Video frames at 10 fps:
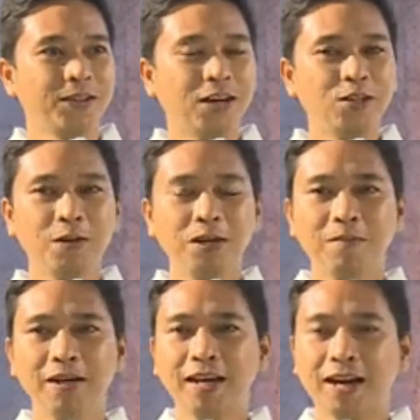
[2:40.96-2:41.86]
Ano ba yung
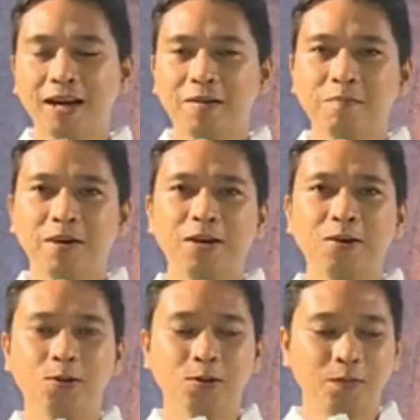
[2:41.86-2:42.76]
maiaambag
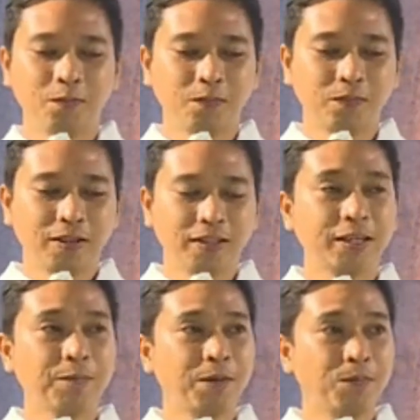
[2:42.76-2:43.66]
ko sa
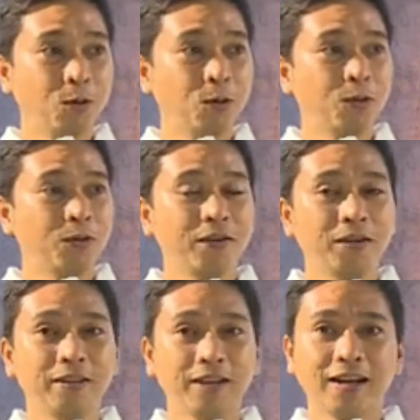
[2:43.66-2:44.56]
pagbuho
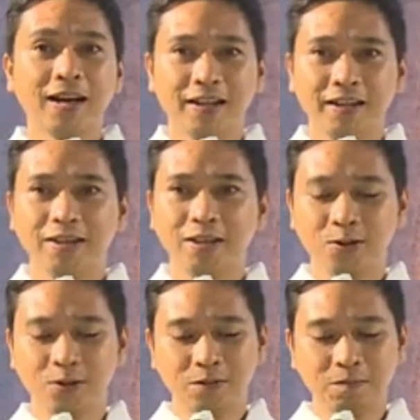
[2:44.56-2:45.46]
ng kahariang
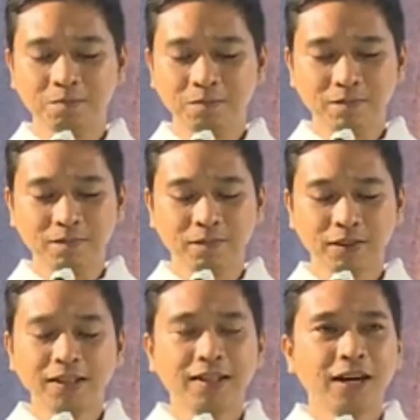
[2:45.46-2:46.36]
iyon?
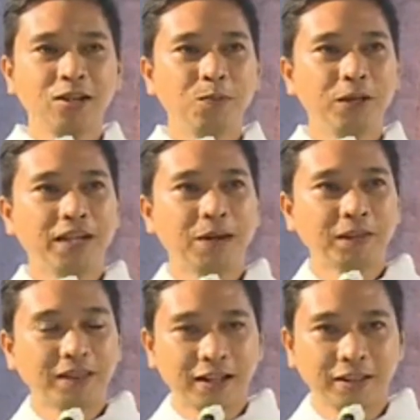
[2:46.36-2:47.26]
Ano pa yung
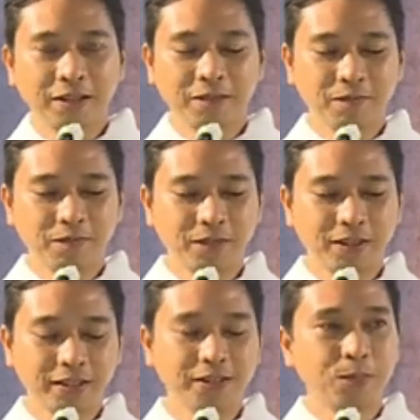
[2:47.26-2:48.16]
dapat nating
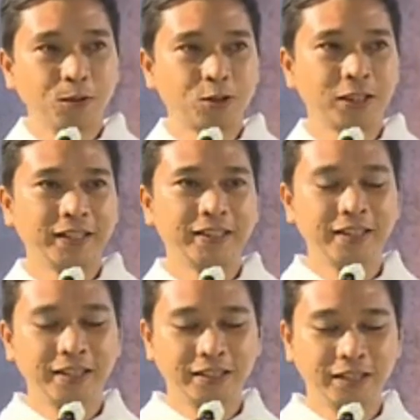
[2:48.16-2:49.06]
isapuso at
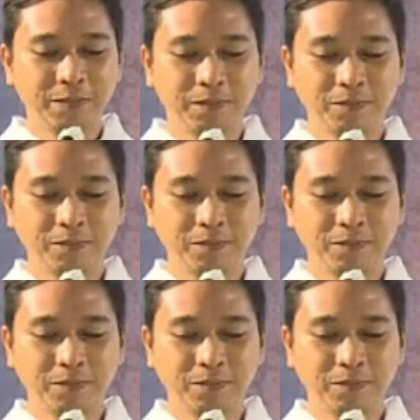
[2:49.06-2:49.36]
isaisip?